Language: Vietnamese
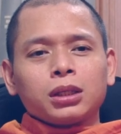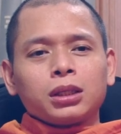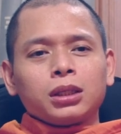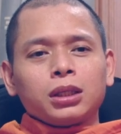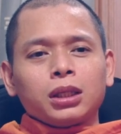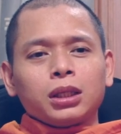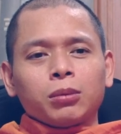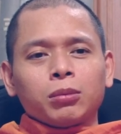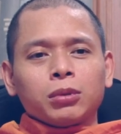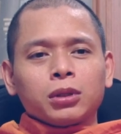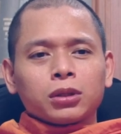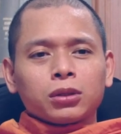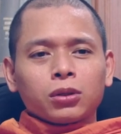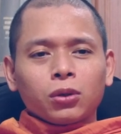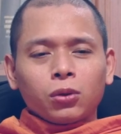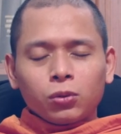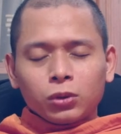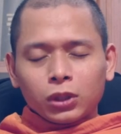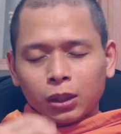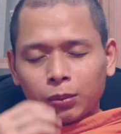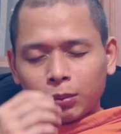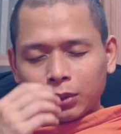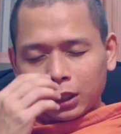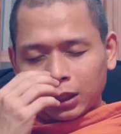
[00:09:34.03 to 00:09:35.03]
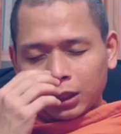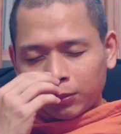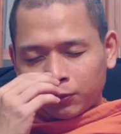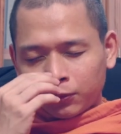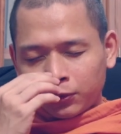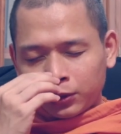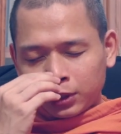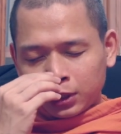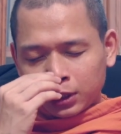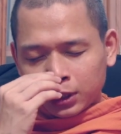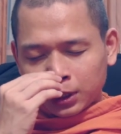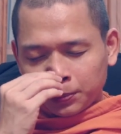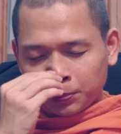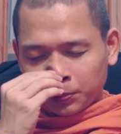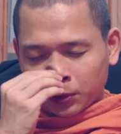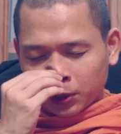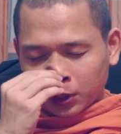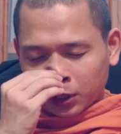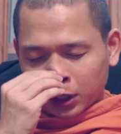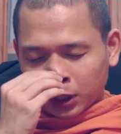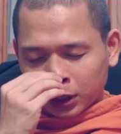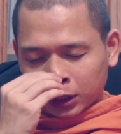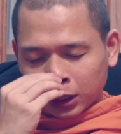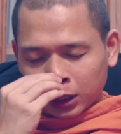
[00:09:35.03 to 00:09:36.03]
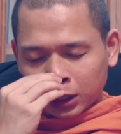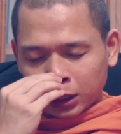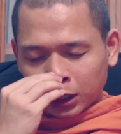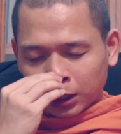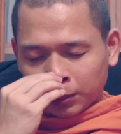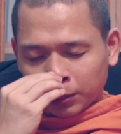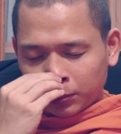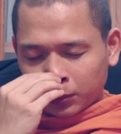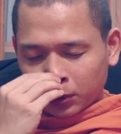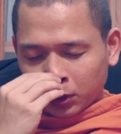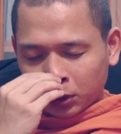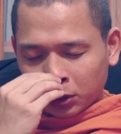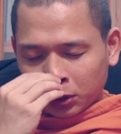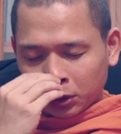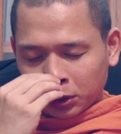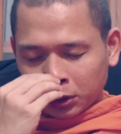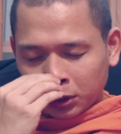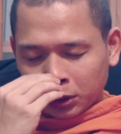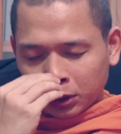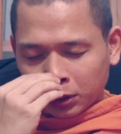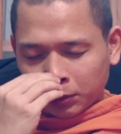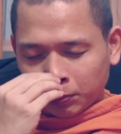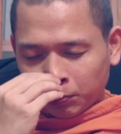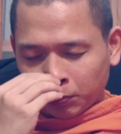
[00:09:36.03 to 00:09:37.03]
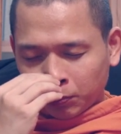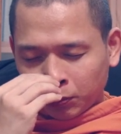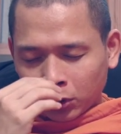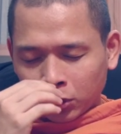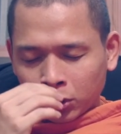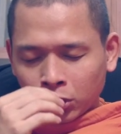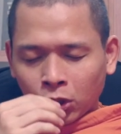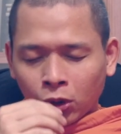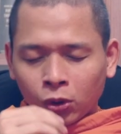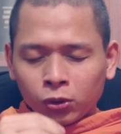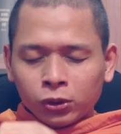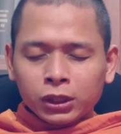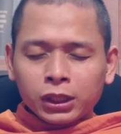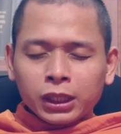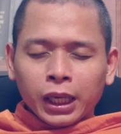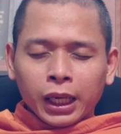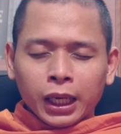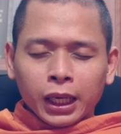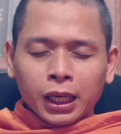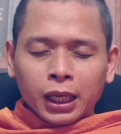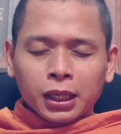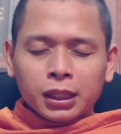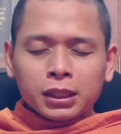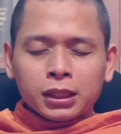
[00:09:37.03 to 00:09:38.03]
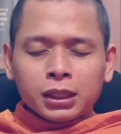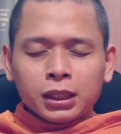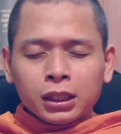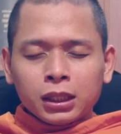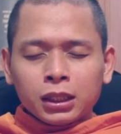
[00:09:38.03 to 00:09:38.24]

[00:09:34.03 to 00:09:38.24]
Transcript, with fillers: nhờ mình tu nhờ mình làm phước á cho nên cái nghiệp nó nó chỗ nó nhẹ